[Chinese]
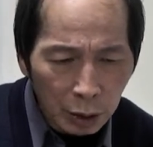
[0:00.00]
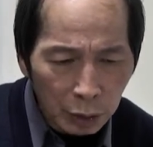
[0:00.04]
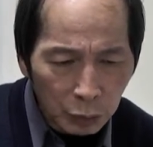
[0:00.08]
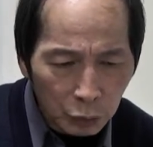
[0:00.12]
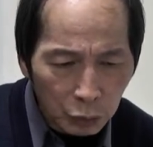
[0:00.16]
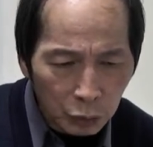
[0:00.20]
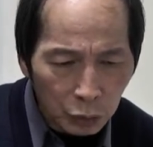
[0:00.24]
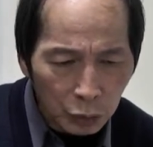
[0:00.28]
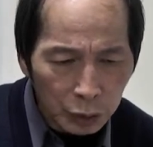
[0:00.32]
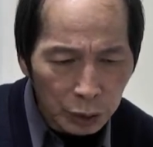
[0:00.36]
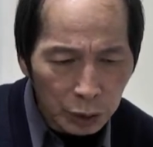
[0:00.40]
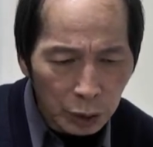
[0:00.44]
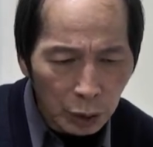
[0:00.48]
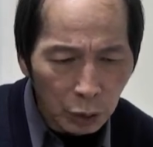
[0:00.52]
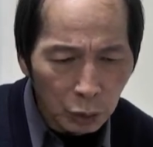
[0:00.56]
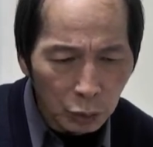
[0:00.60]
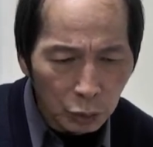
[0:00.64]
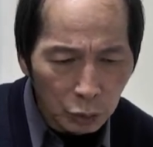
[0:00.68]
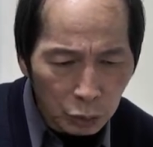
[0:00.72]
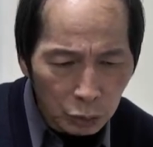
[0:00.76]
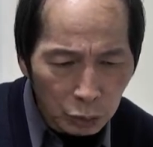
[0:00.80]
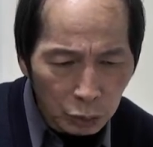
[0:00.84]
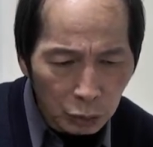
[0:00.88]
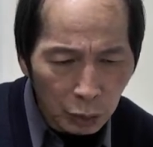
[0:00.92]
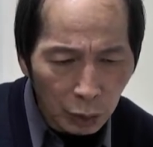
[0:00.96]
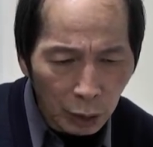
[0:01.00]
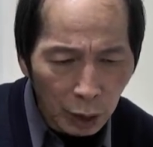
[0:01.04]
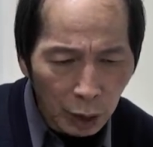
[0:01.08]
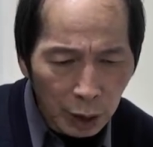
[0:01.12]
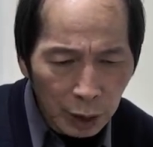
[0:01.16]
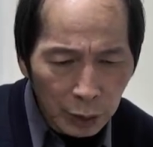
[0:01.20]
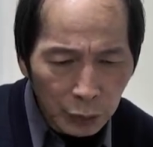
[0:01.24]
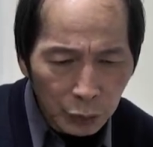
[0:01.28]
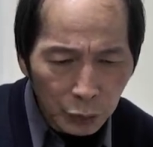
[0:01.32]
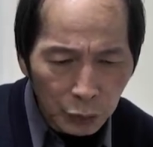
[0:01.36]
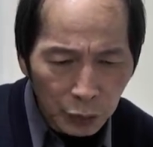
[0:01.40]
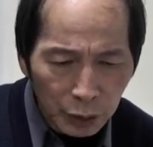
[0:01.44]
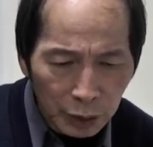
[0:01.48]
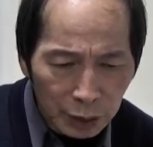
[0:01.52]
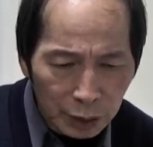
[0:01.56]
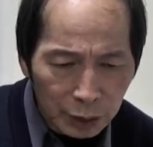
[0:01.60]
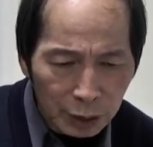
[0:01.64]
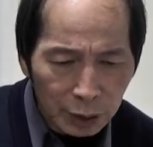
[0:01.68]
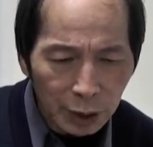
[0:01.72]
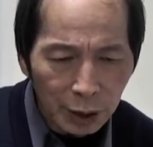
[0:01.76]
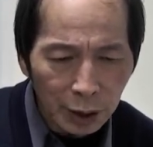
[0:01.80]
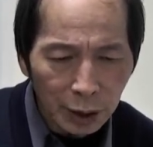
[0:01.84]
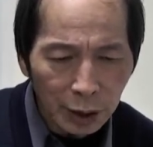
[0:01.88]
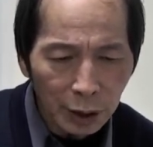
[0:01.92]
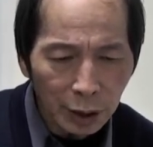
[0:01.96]
无有无我，云
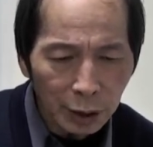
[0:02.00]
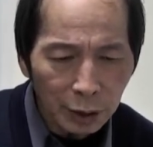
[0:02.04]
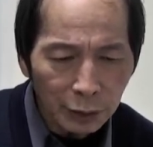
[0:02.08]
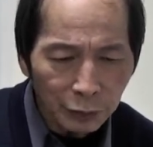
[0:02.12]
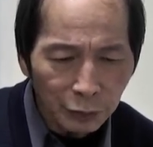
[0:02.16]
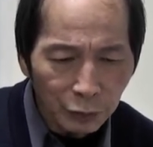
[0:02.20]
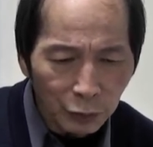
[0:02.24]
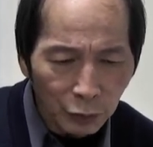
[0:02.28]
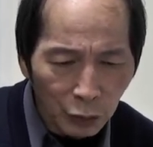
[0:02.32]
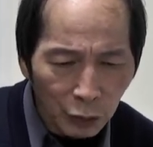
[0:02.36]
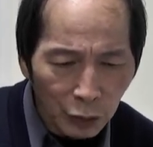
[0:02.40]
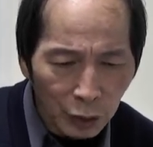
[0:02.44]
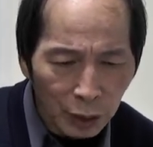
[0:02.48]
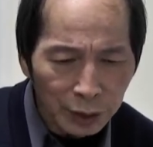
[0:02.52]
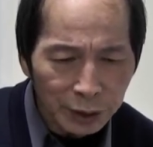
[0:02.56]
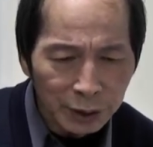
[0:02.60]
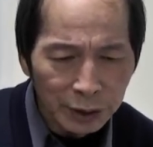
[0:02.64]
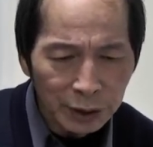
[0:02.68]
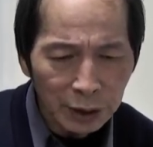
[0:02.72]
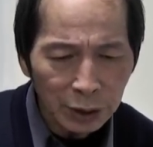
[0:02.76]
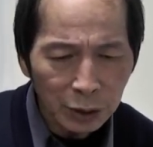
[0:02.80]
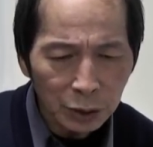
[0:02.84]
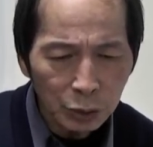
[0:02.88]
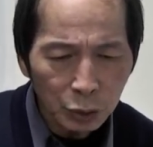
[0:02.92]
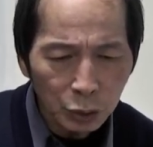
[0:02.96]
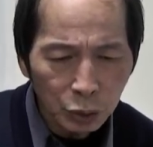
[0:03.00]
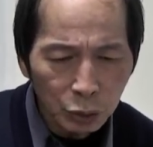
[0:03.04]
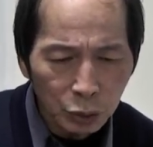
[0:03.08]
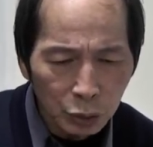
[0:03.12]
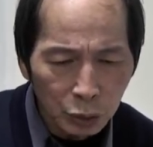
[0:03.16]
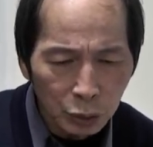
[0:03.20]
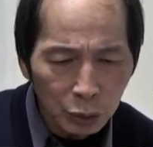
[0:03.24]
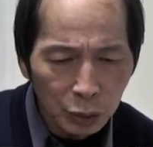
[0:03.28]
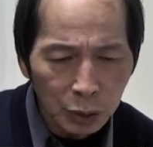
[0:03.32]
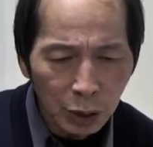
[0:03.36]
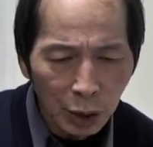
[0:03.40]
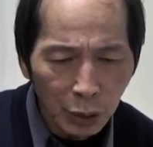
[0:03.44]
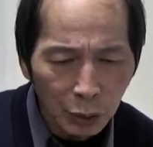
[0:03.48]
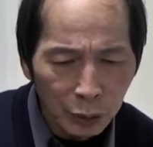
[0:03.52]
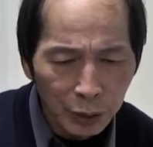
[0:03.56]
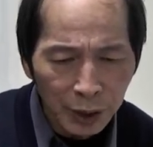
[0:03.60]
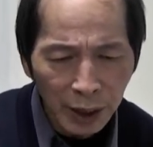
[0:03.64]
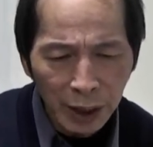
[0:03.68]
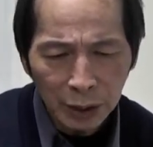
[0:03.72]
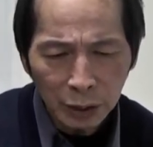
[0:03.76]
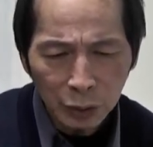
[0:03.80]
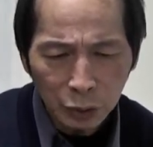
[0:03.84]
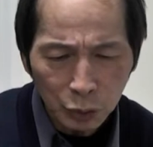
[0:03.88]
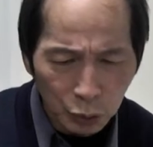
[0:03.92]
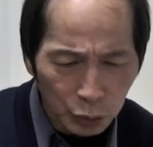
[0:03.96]
何佛经出头
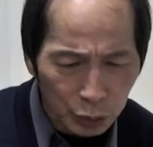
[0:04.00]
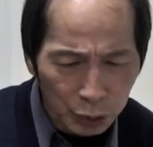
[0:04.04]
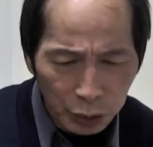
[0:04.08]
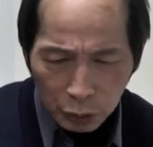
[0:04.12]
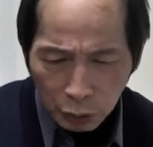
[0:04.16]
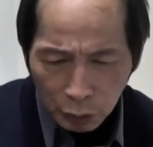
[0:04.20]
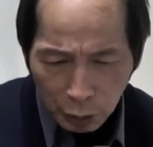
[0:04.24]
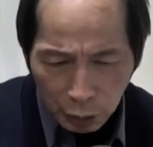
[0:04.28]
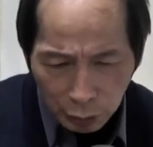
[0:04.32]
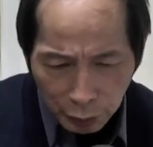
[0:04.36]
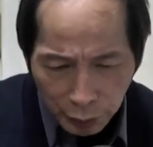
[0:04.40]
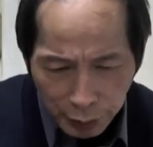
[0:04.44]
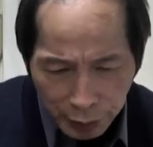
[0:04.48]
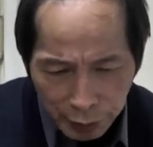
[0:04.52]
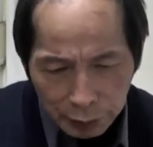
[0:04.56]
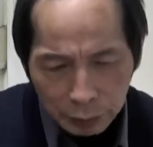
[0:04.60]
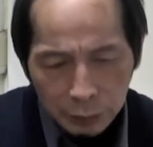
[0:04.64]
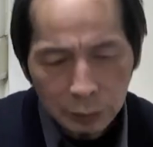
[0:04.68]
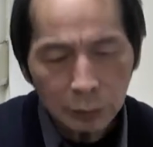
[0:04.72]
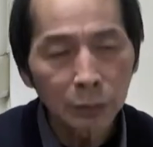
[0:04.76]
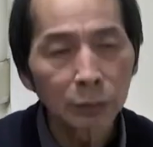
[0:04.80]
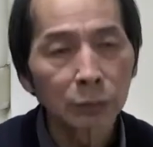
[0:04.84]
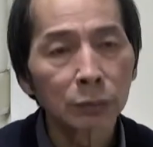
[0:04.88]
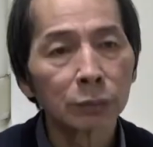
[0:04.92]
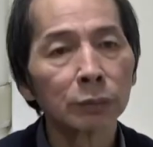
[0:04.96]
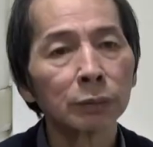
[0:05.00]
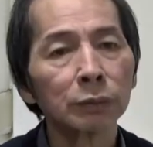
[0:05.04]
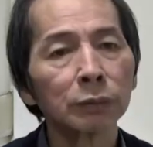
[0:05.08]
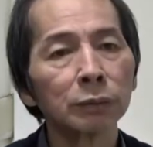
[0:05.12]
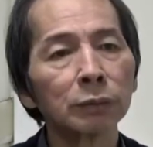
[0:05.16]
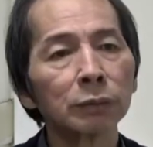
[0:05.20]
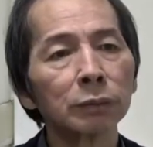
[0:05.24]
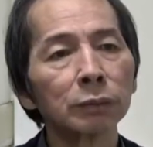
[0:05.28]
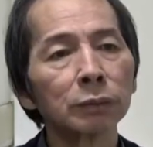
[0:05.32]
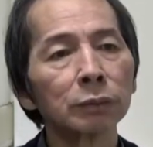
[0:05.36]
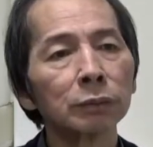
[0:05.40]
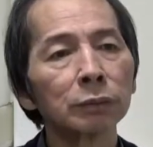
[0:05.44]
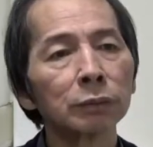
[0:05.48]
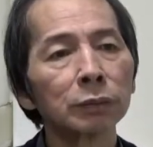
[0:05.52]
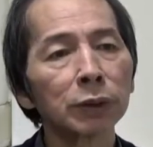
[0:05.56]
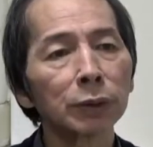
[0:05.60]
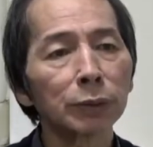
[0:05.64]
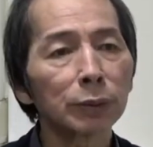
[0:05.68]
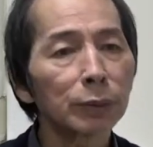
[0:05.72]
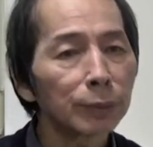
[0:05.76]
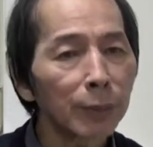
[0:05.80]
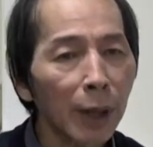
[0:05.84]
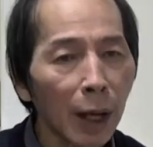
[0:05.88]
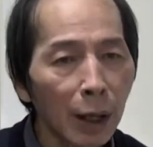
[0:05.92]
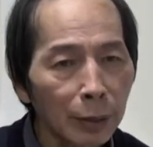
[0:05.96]
言如是我闻？这
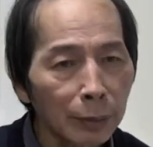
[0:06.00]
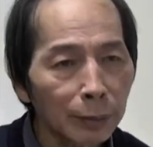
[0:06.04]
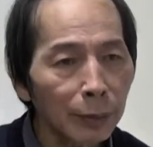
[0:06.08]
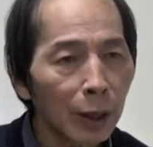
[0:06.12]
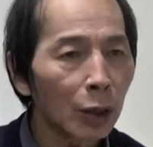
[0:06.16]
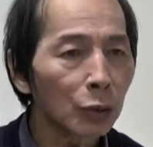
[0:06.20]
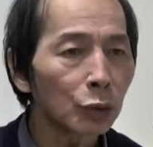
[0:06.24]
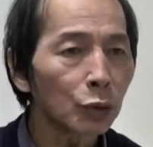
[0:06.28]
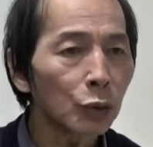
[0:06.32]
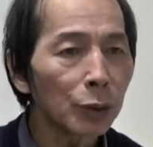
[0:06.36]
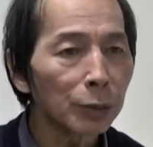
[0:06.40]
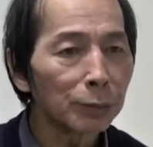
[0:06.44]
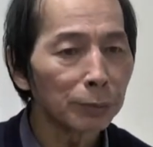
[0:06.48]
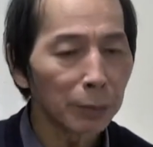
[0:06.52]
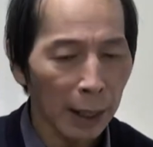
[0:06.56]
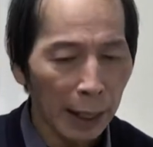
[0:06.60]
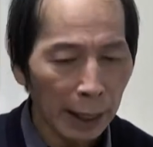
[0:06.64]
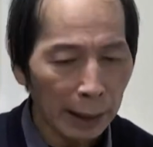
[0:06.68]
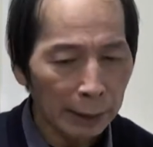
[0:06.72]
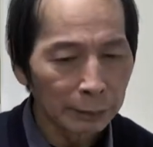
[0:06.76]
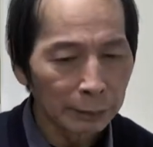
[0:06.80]
不矛盾嘛？